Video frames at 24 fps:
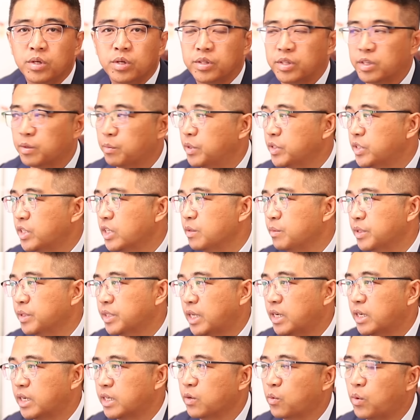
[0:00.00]
那么这里面
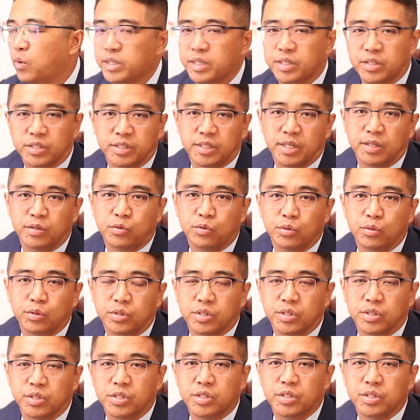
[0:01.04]
大家可以花点时间去
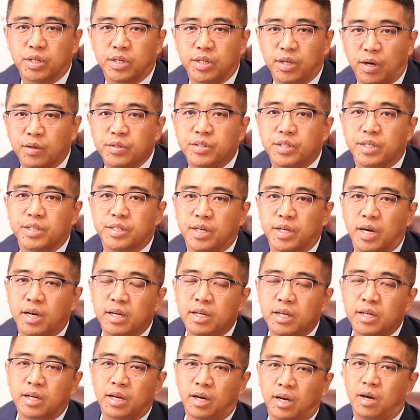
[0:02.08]
仔细的了解一下。
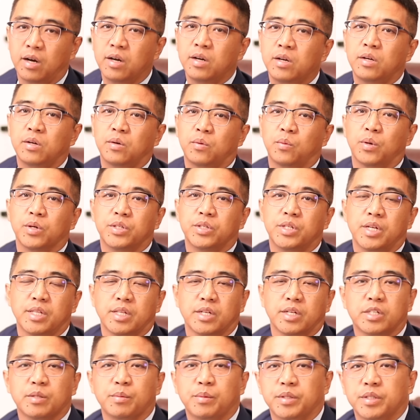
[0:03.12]
好，我今天
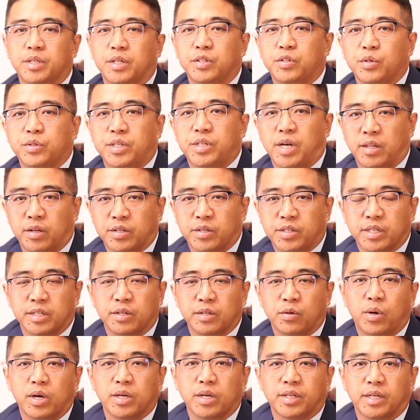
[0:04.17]
的视频呢就讲到这里，
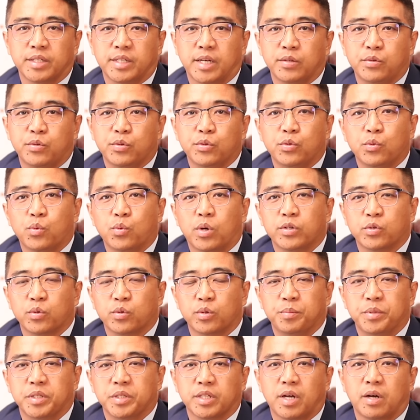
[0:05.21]
欢迎大家继续关注
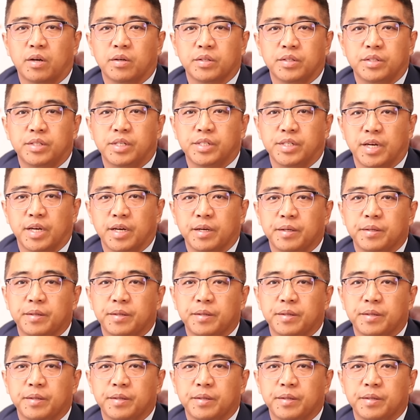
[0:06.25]
我的频道，谢谢。